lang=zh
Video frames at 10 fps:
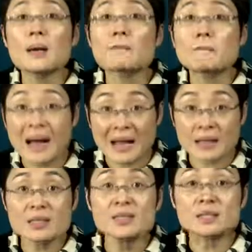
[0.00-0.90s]
把
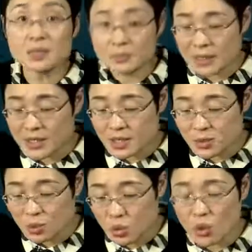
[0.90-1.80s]
it 变
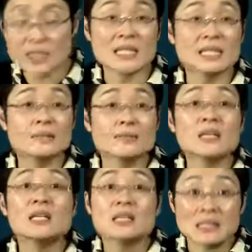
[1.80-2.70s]
成 what，
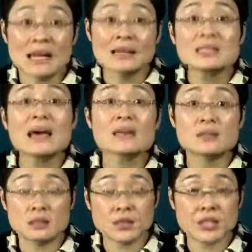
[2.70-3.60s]
在
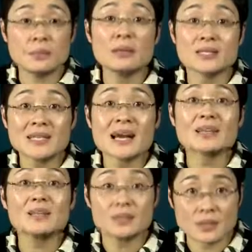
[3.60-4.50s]
that 前面加
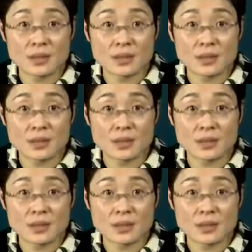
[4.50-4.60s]
is。